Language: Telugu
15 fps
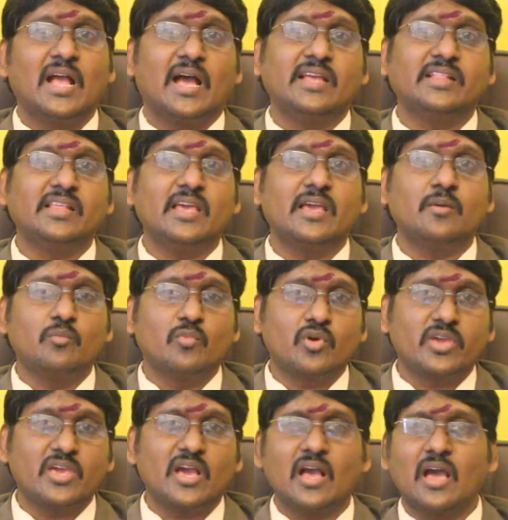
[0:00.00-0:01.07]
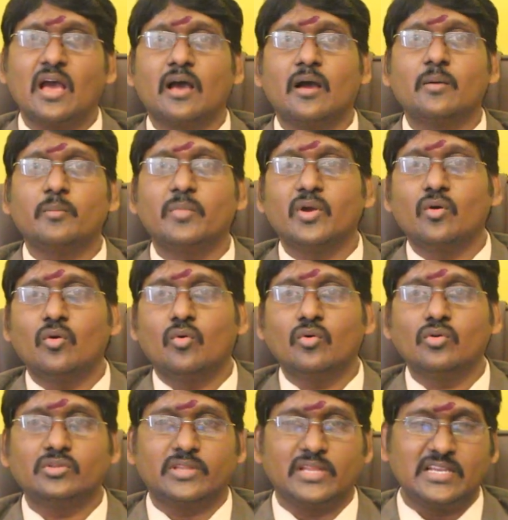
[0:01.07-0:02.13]
అయితే ముఖ్యంగా మీకు
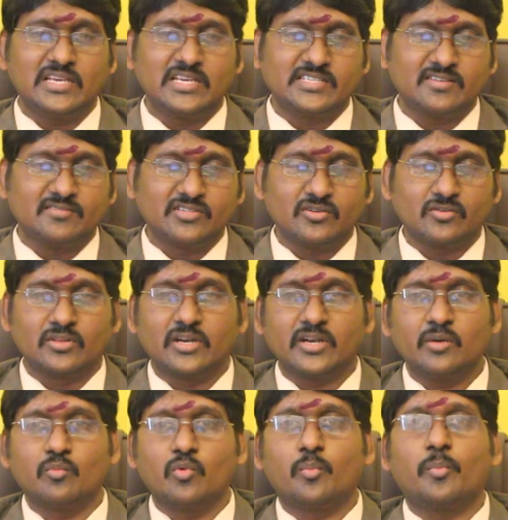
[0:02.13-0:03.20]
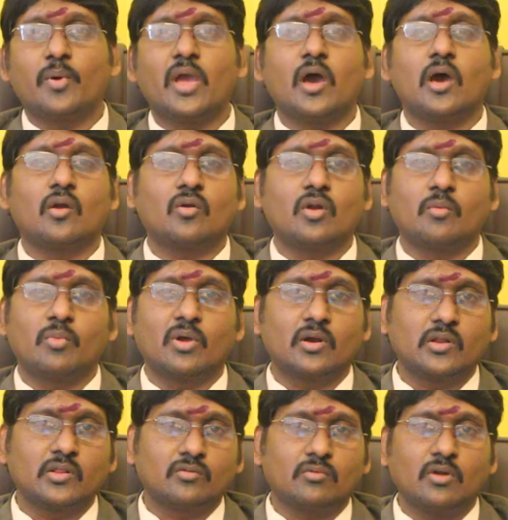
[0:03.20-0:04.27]
తెలియజేసే విషయం ఏంటంటే ముప్పై ఆరో నంబర్
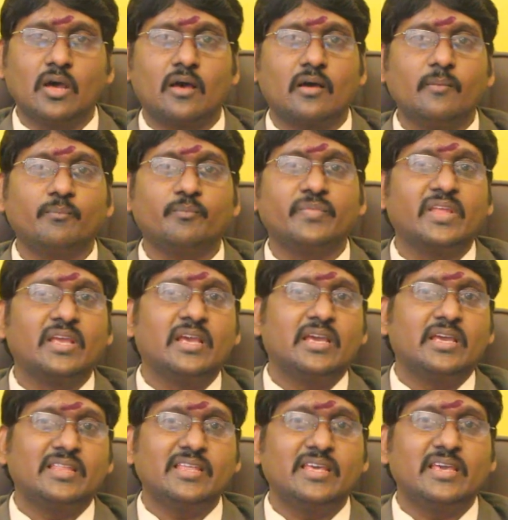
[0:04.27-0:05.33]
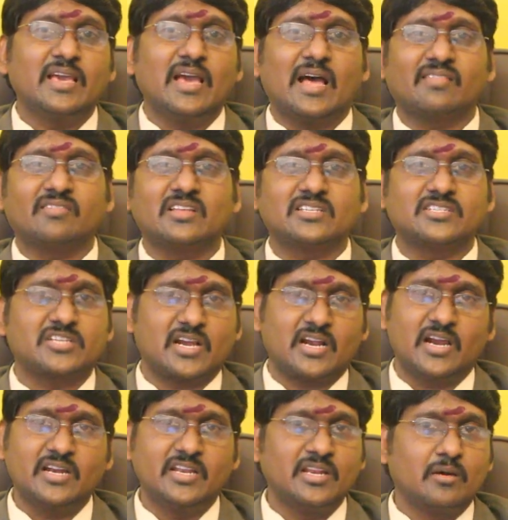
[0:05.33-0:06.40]
అనేది కూడా ఇది అంత
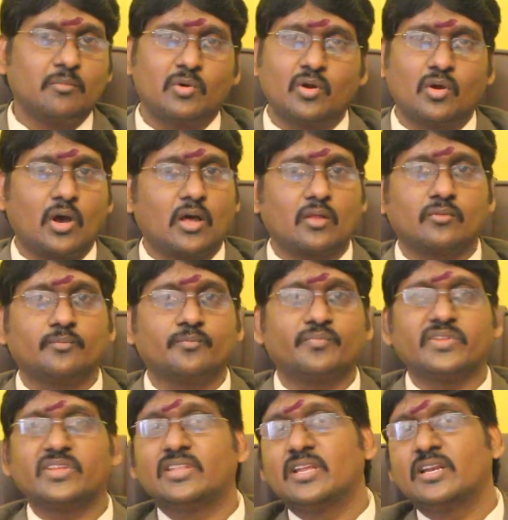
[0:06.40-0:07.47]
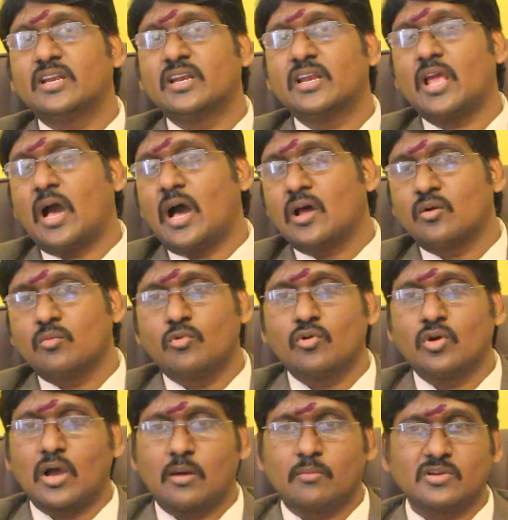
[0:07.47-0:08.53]
చక్కటి నంబరు కాదు ఇదేంటంటే ఆరు మూడు
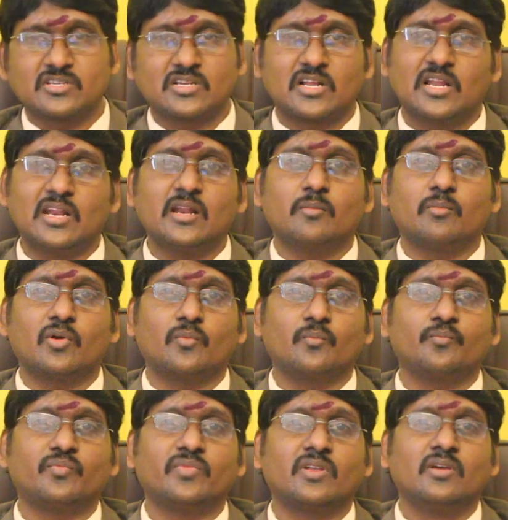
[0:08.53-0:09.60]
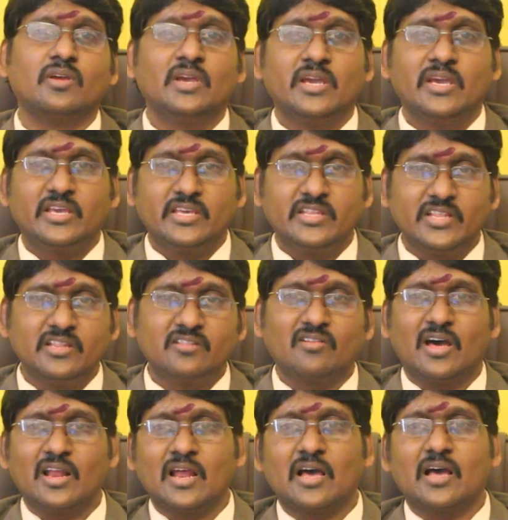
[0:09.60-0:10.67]
కాంబినేషన్ గల నంబరు దీని
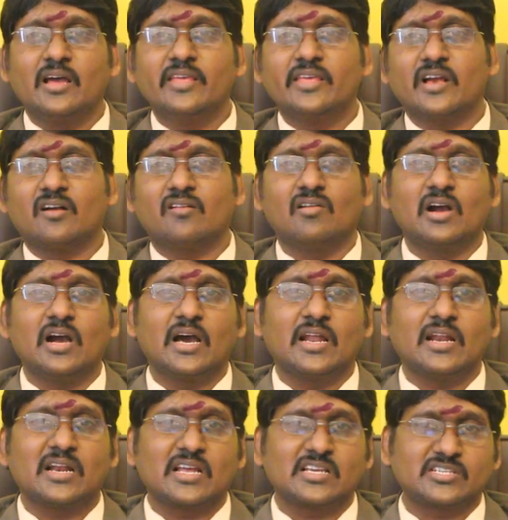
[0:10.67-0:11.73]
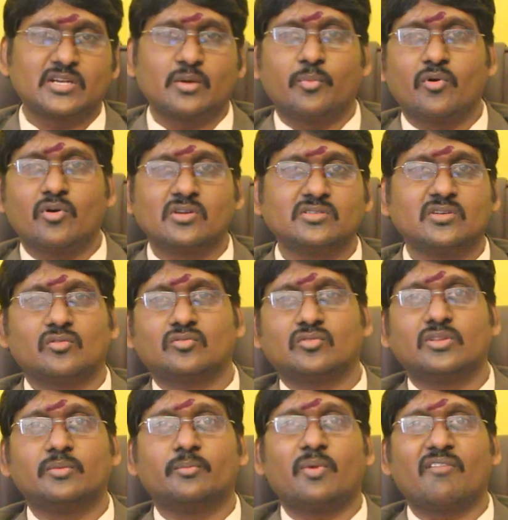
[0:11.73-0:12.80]
ద్వారా ఎక్కువగా నష్టపోవడం
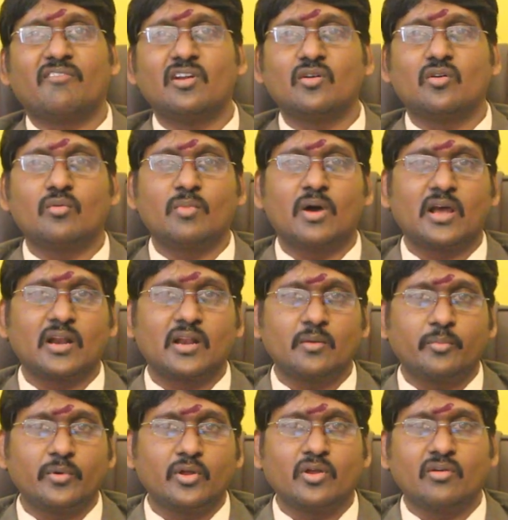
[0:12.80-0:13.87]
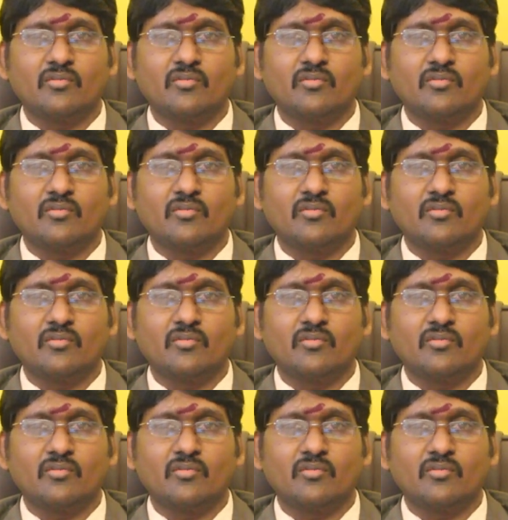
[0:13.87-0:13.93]
జరుగుతుంది పవన్ కుమార్ అనే పేరు